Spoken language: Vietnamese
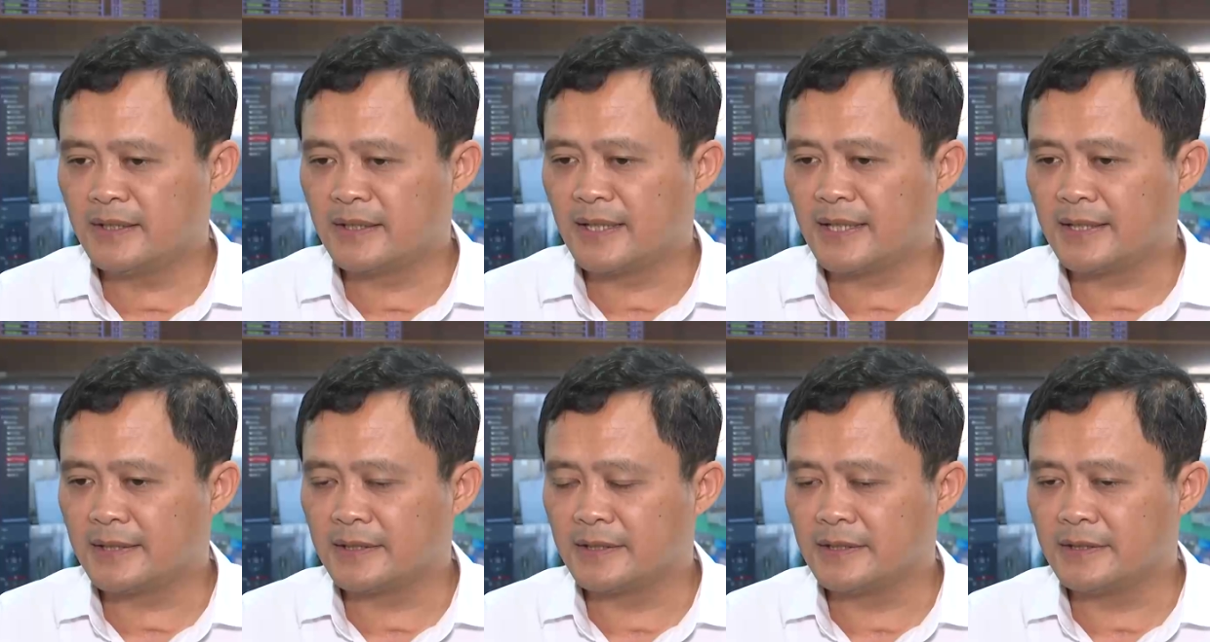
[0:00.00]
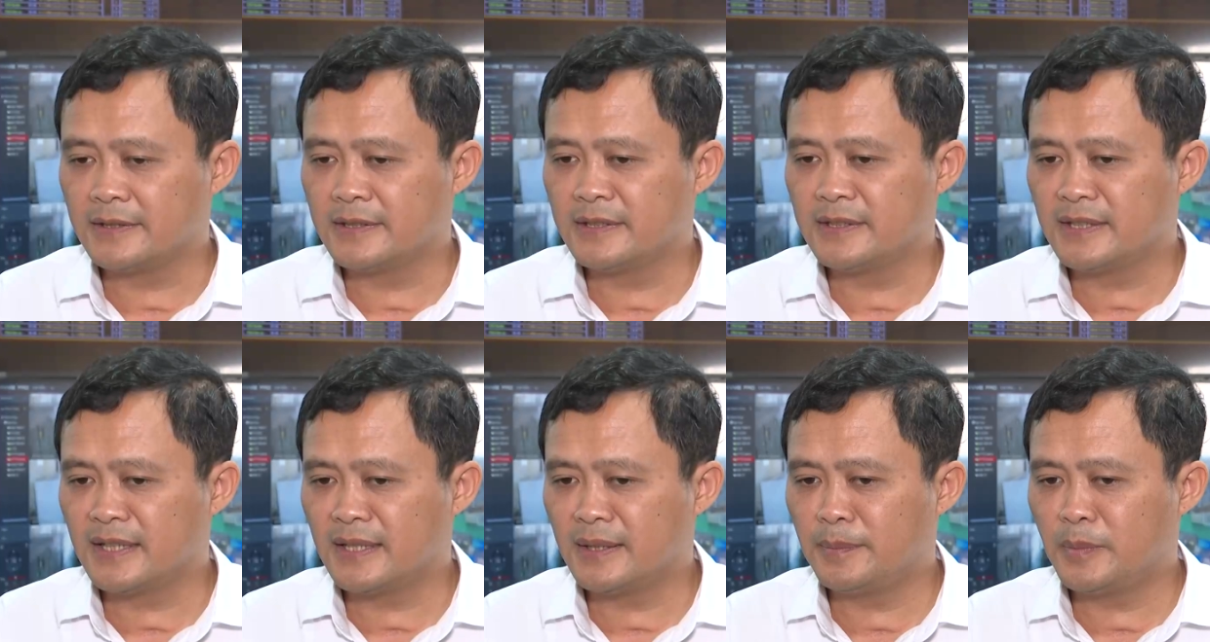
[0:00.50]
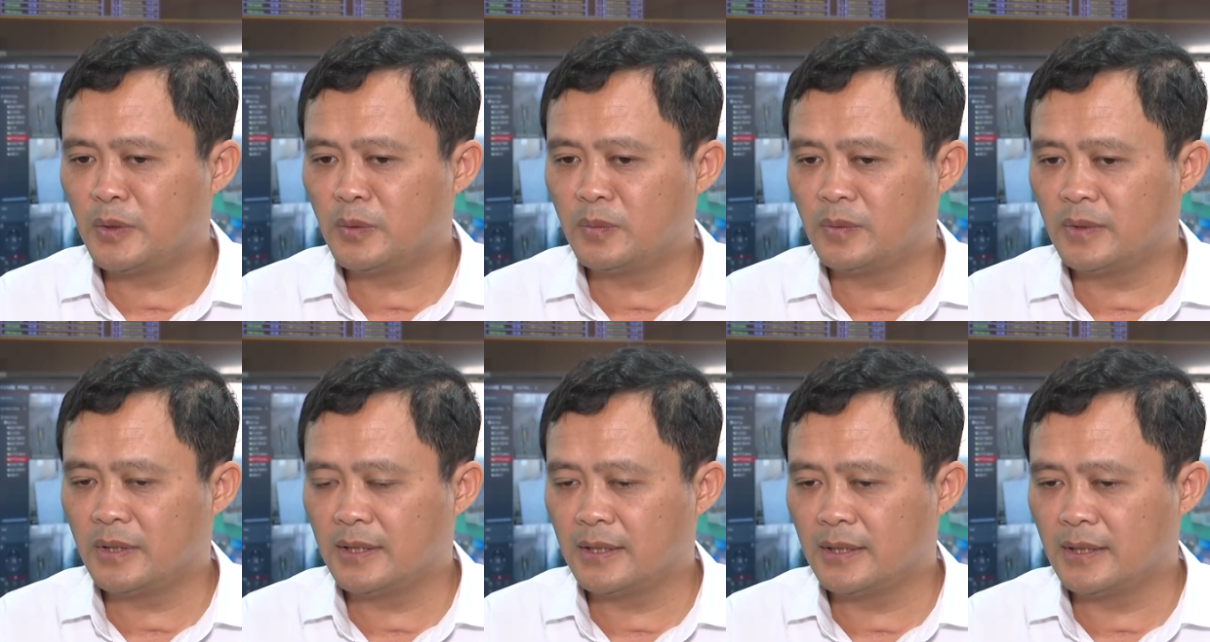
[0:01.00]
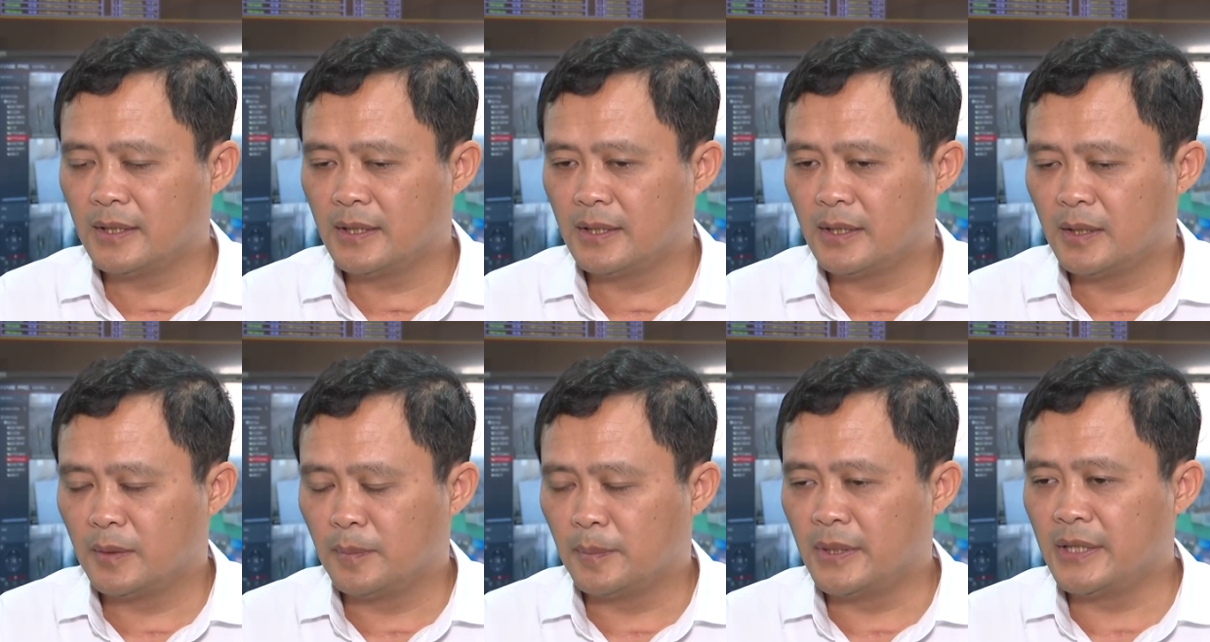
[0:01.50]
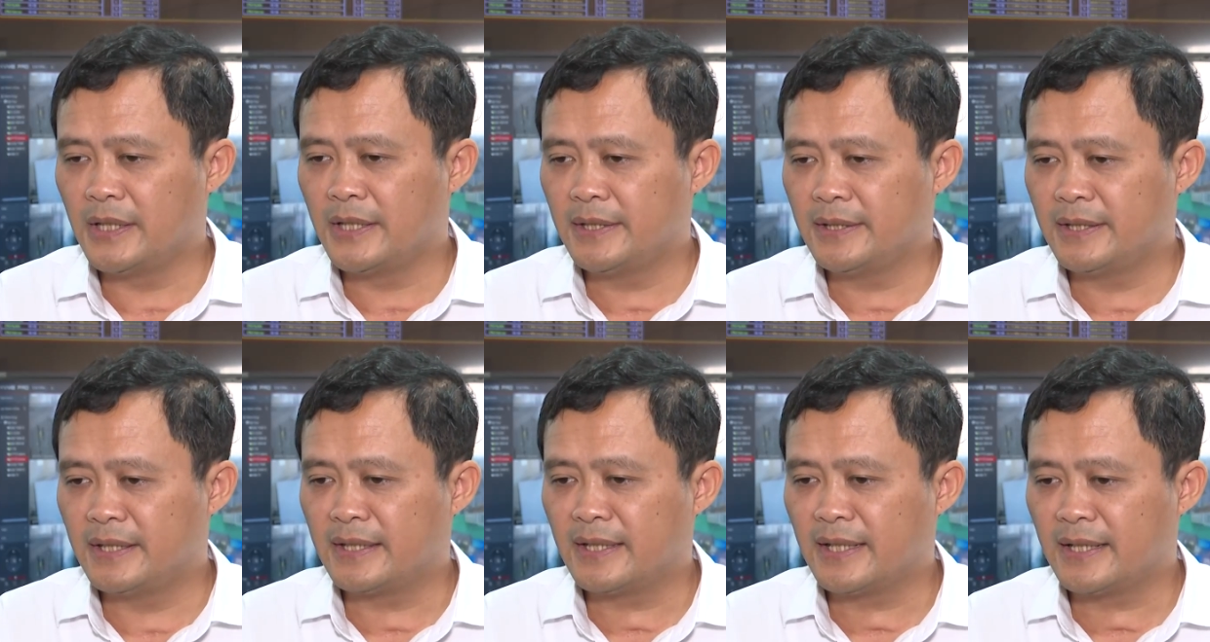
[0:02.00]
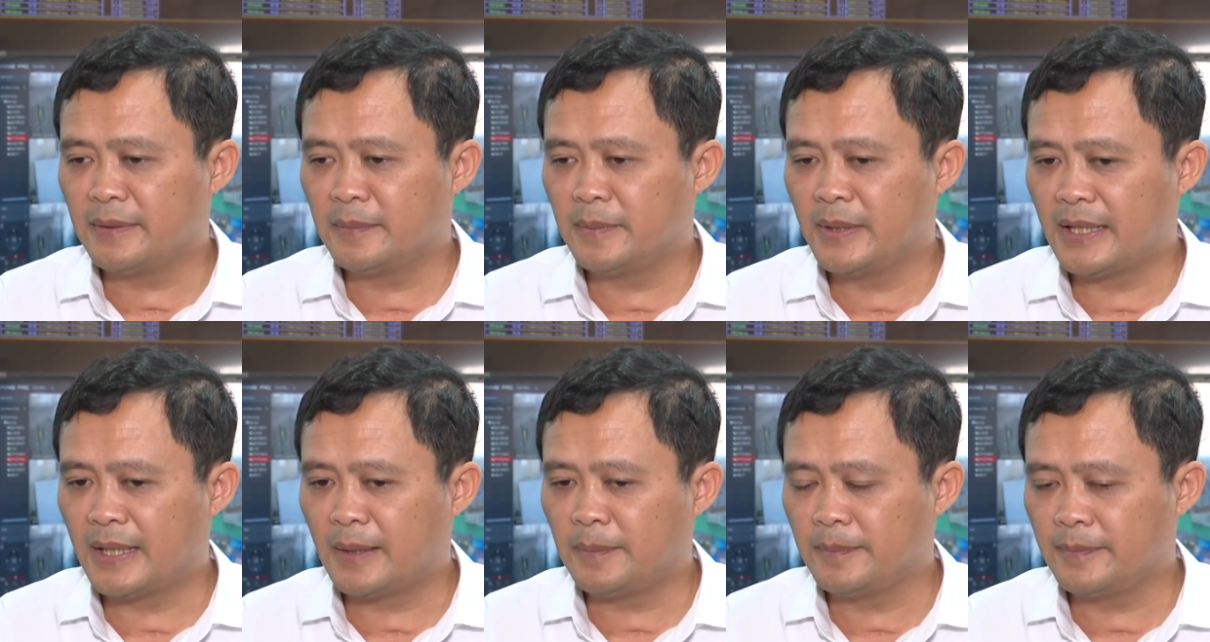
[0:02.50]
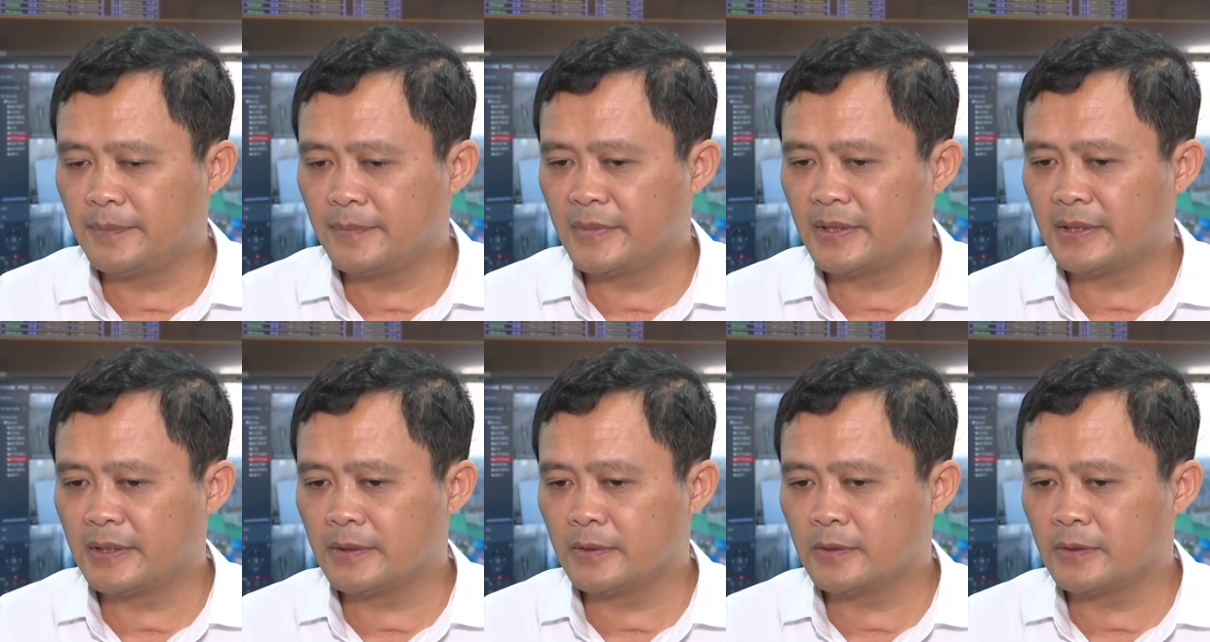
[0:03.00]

những ngày tới từ ngày mùng 10 đến ngày 15 thì